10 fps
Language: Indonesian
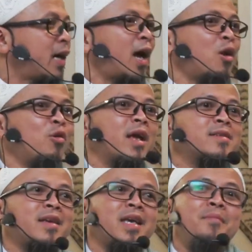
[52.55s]
Kalaulah
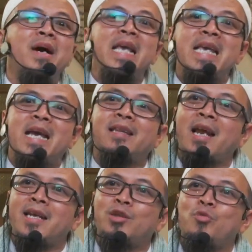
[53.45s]
saya mengingat
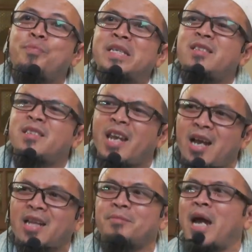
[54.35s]
hal itu, pasti
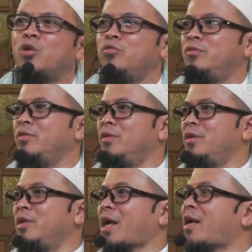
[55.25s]
saya akan malu.
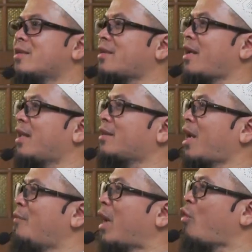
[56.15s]
Karena saya
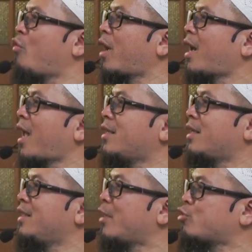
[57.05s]
telah melakukan hal
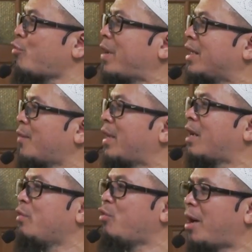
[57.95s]
yang tidak sopan
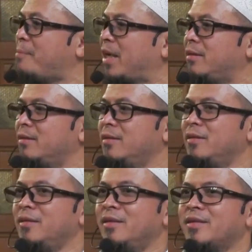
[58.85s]
kepada Nabi Muhammad
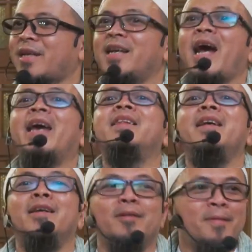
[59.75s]
Saking
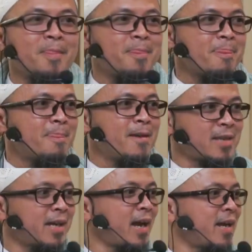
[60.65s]
kagetnya gitu.
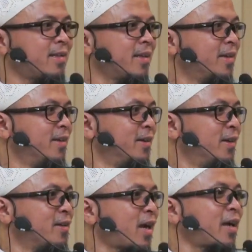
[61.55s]
Saking kagetnya.
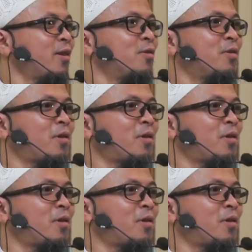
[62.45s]
Saking